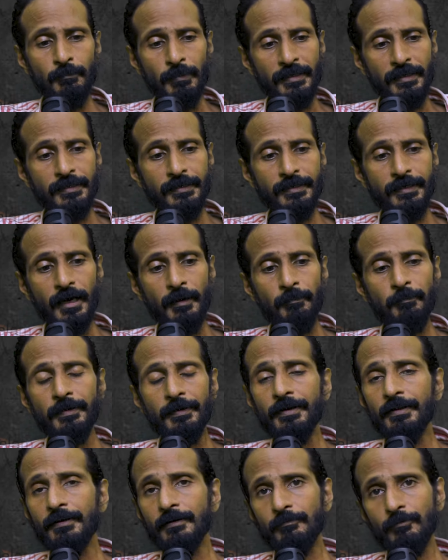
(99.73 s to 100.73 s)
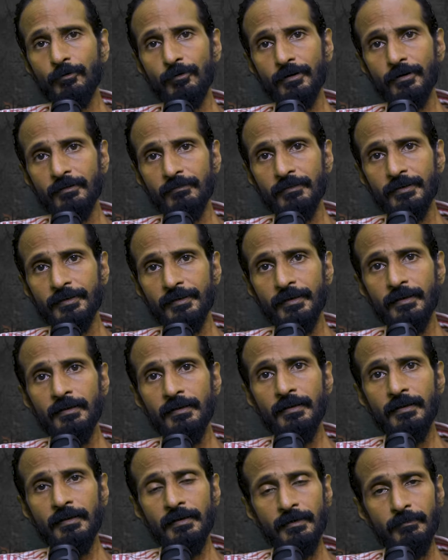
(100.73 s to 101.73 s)
பயிர் காப்பீடு போன்றவற்றில்
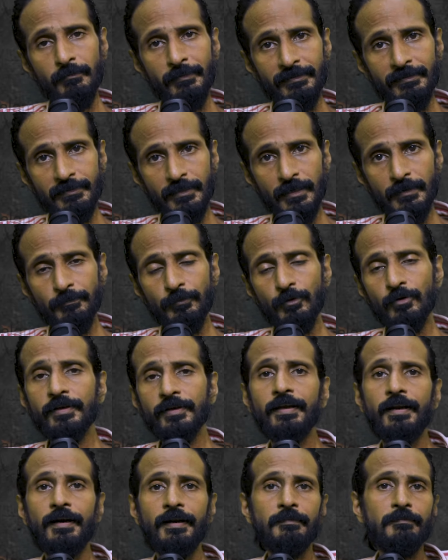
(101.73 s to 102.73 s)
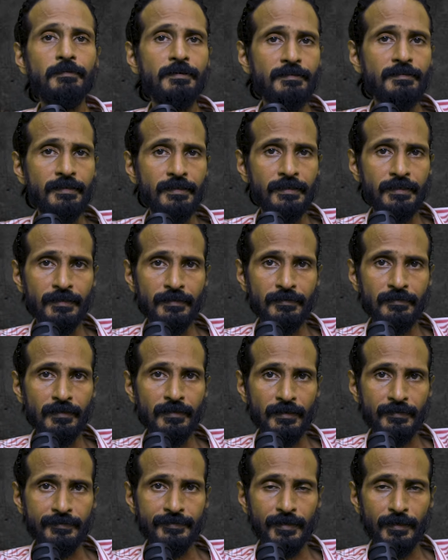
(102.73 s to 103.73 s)
மெத்தன போக்கை கடைபிடித்திருக்கிறது
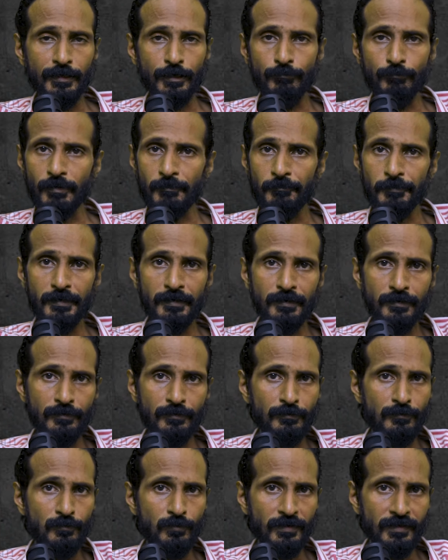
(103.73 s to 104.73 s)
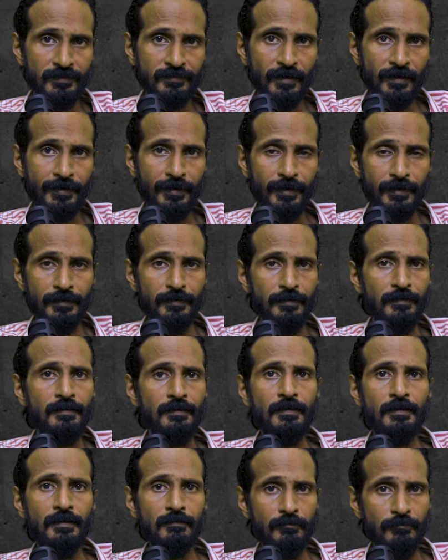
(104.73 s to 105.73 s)
இந்த அரசாங்கம் அப்படின்றதும் குற்றச்சாட்டாக
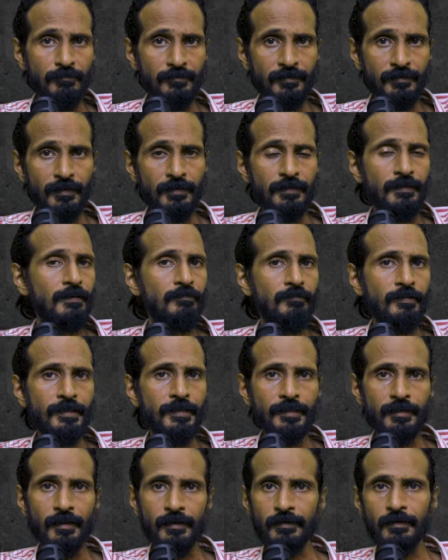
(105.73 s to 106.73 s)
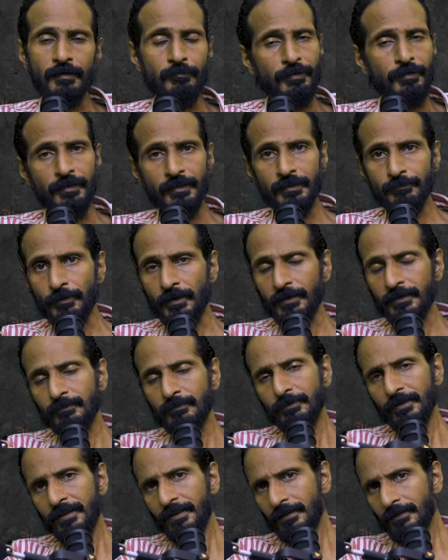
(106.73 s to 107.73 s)
விவசாயிகள் வைக்கிறார்கள் அப்படின்றத
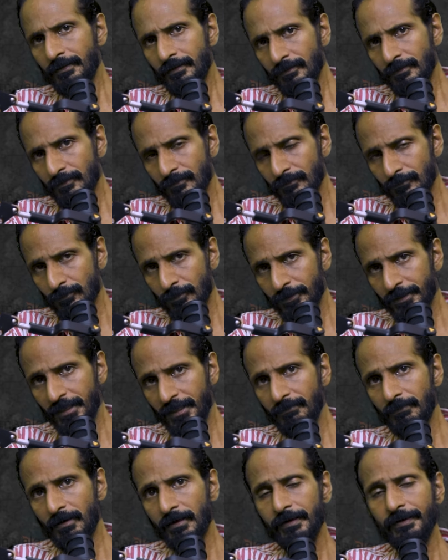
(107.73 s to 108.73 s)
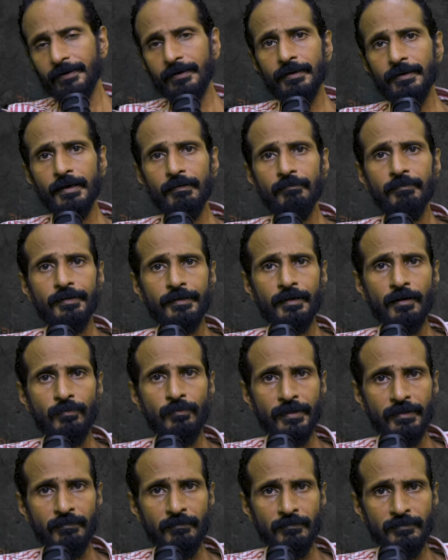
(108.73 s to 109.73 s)
பார்க்க முடிகிறது முக்கியமாக டெல்டாவில்
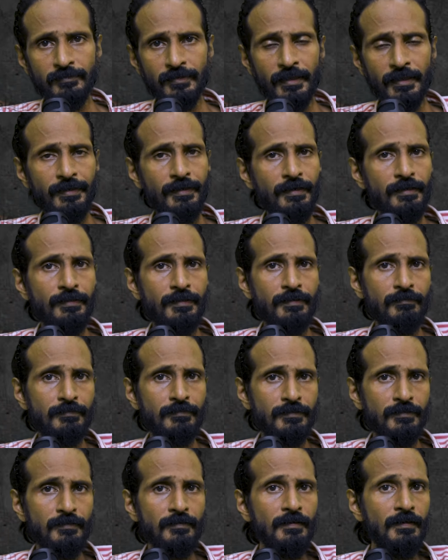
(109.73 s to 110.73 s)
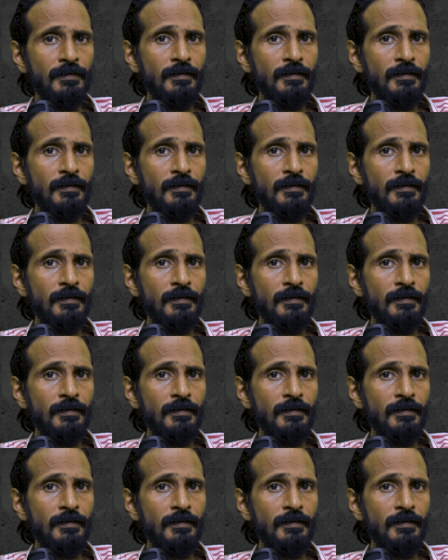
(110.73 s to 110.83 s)
இருக்கக்கூடிய விவசாயிகள் இதை வந்து